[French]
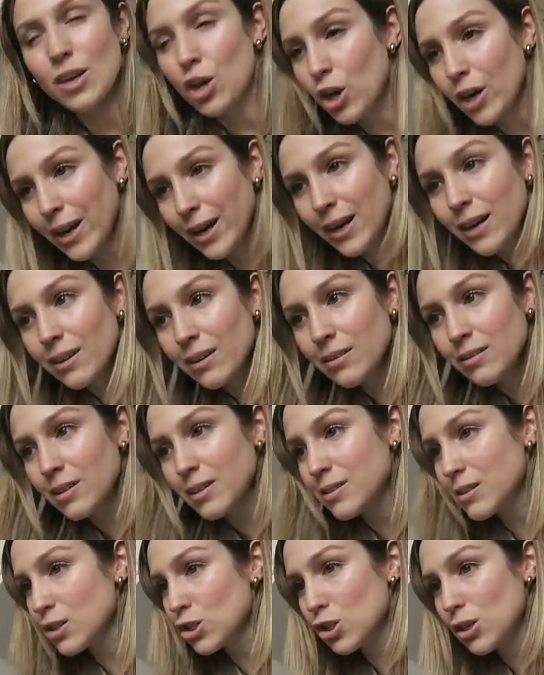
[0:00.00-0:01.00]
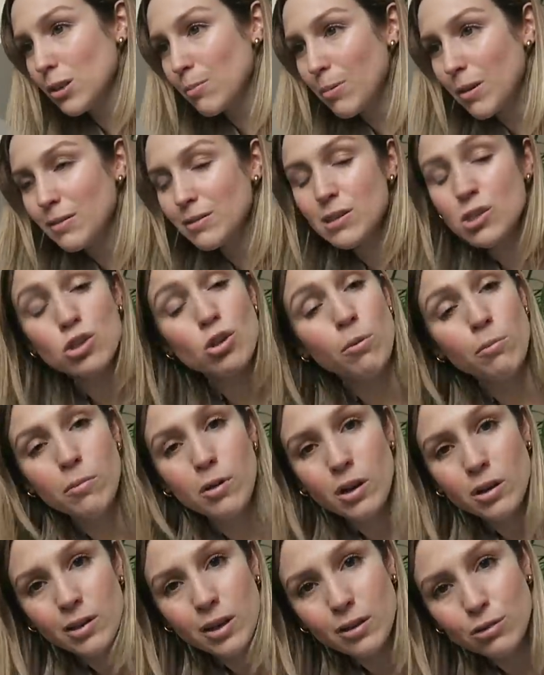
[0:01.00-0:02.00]
correct, là. Est-ce que j'ai des plantes qui sont
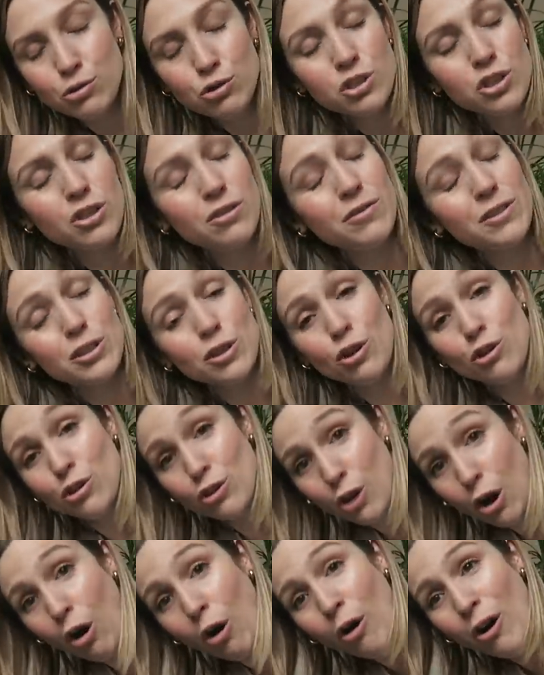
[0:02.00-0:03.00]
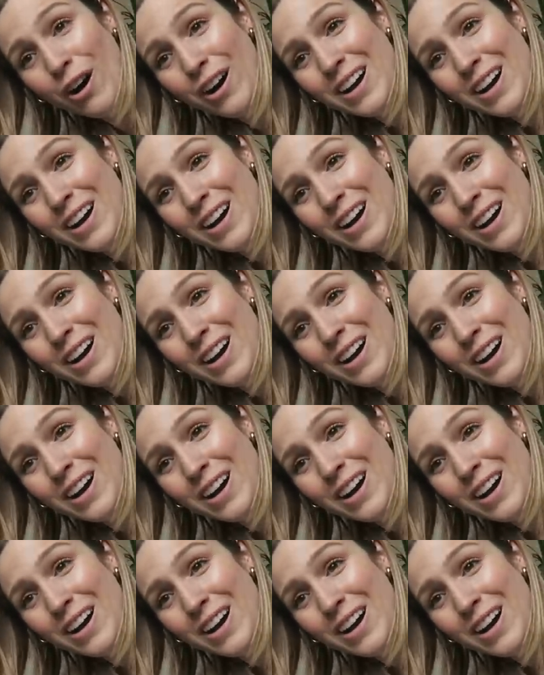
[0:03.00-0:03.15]
mortes à cause que j'ai fait ça? Non.